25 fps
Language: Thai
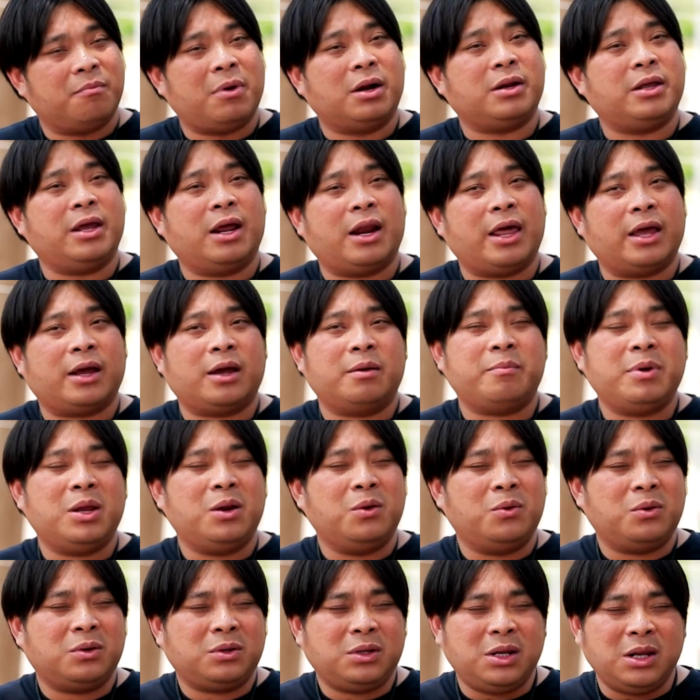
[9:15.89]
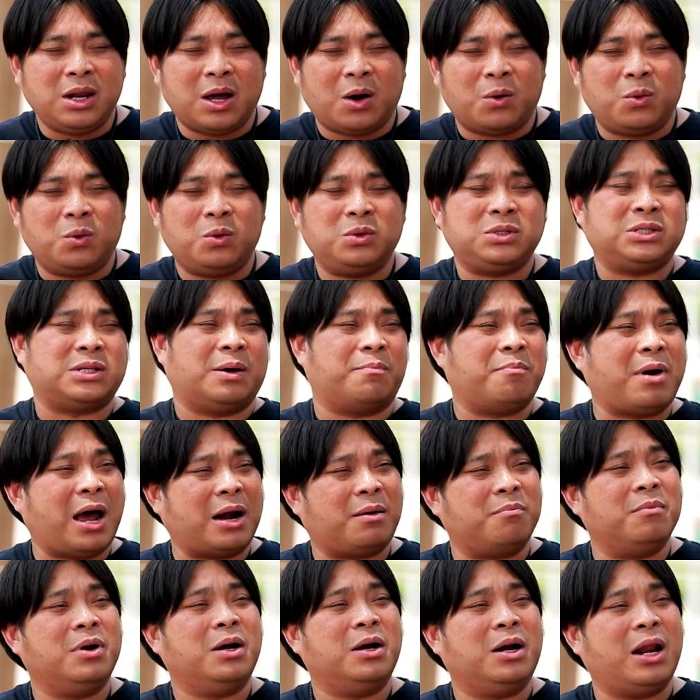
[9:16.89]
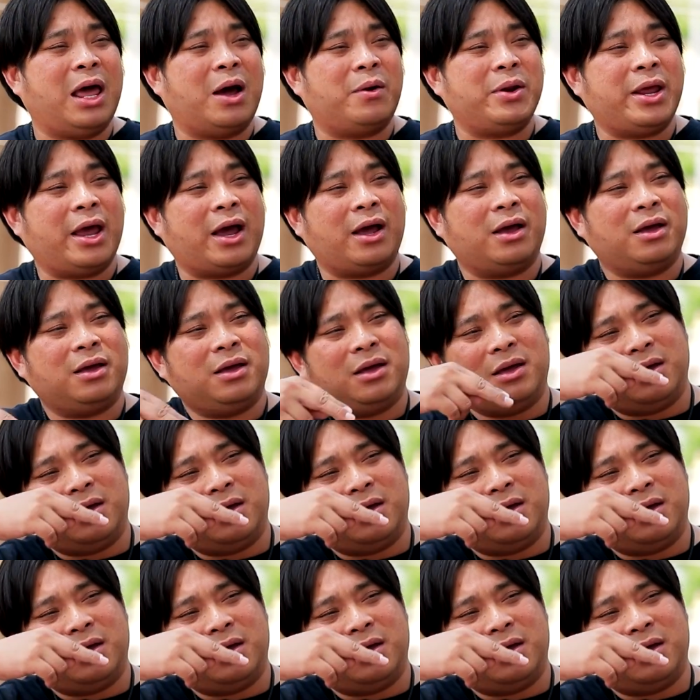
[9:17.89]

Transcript: บางทีอะไรก็ไม่รู้ที่เราสัมผัสมือแล้วเนี่ย